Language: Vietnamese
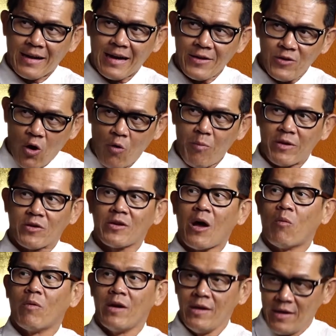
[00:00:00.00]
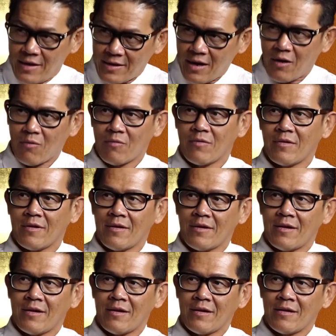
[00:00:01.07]
Cái chỗ mình có đồng ý hay không.
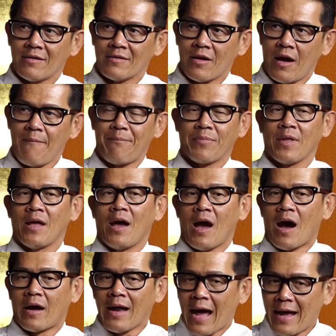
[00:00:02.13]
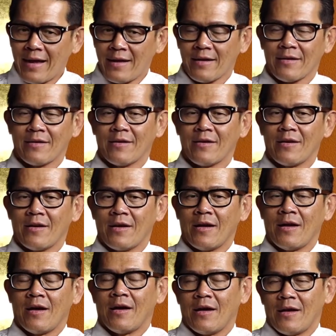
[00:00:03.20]
Đó. Ở đây
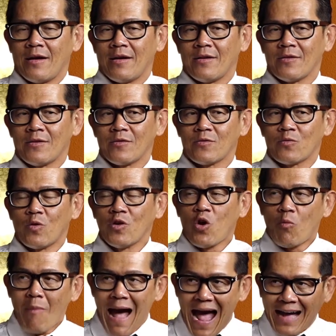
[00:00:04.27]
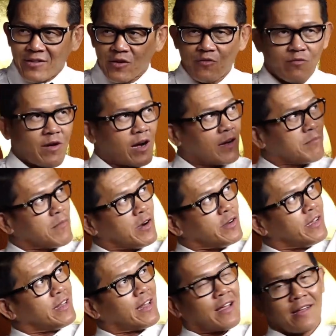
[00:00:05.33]
Tuấn có 3 tượng Phật bự
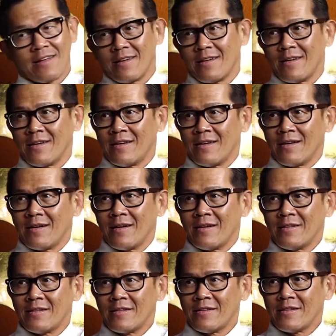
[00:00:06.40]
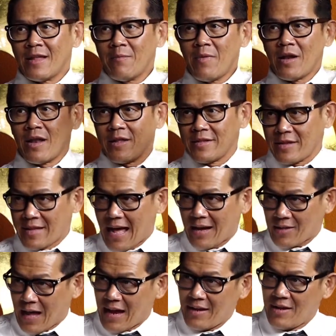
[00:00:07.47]
như nè. Nếu mà lên trên đài
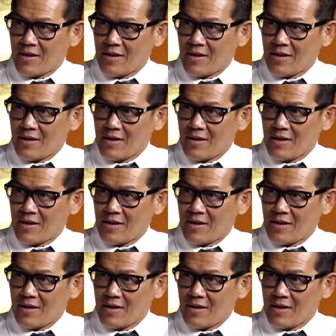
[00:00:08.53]
thấy đó,